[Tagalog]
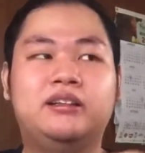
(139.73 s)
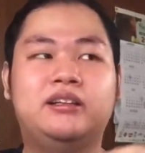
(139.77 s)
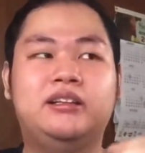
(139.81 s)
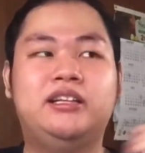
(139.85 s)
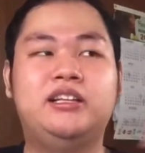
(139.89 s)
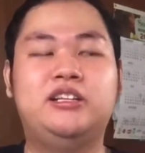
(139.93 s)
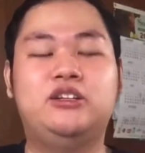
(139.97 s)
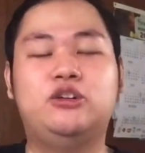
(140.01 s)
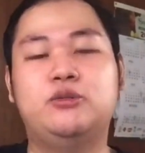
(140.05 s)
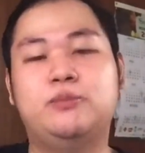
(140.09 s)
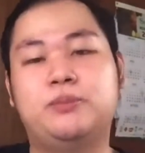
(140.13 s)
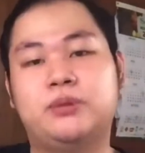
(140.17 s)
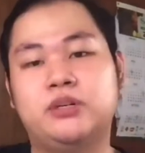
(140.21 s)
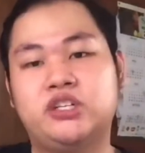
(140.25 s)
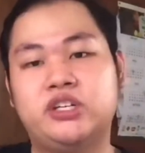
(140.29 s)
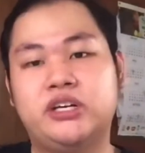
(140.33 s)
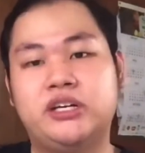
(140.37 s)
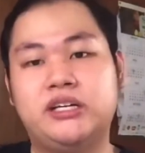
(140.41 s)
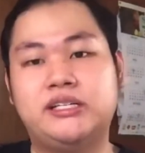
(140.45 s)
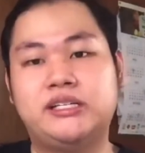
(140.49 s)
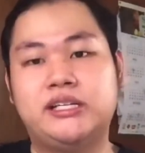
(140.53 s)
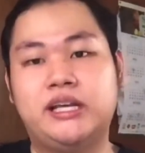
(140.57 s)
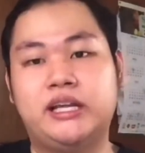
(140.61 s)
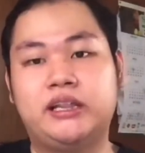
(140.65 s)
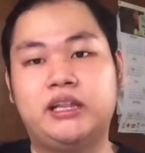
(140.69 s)
need ko pa siya
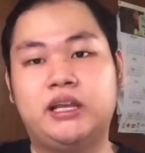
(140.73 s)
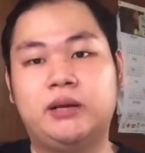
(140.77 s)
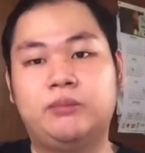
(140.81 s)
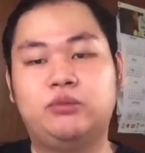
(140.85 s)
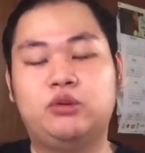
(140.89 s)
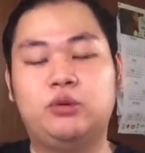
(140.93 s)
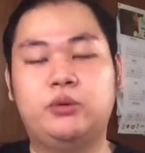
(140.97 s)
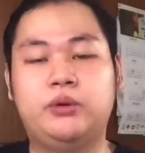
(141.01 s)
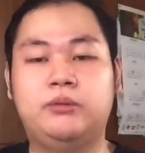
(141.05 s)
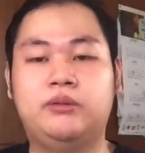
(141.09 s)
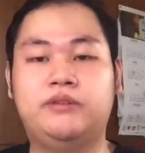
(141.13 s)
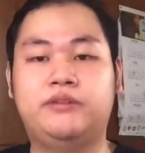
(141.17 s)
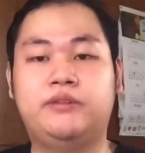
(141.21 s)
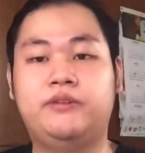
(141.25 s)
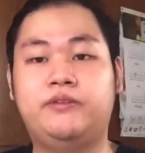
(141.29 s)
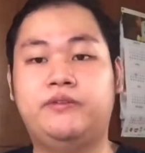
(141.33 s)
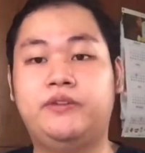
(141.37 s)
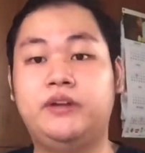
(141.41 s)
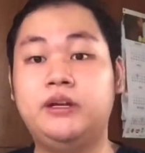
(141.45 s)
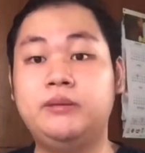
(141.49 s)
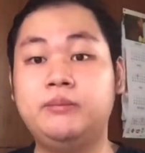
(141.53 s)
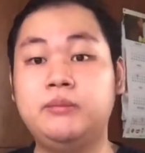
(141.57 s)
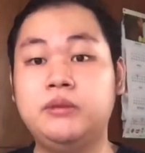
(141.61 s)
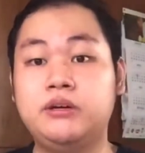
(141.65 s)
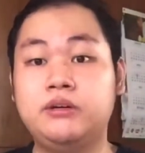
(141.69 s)
i-set up tuwing
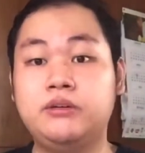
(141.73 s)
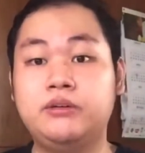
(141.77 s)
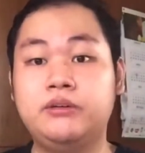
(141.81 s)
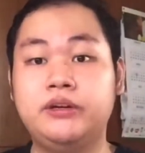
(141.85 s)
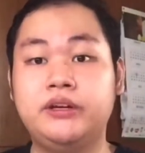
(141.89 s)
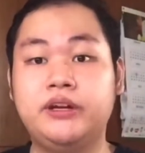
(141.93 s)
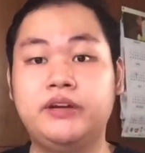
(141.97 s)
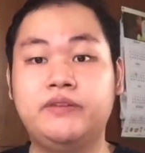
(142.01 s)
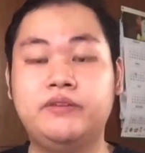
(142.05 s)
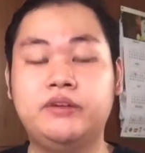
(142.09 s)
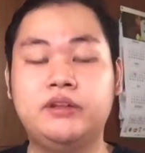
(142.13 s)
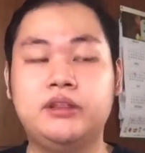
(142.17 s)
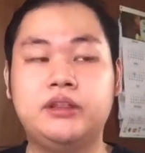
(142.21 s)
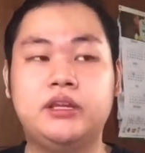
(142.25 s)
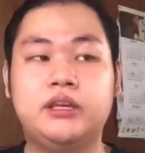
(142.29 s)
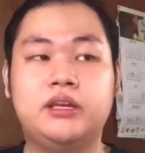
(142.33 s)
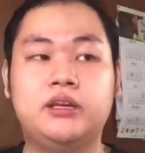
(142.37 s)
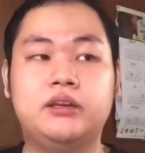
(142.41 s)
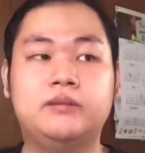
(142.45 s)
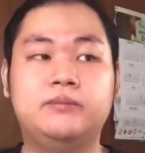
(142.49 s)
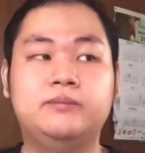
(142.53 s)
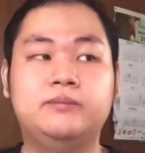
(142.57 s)
nag-film ako and everything.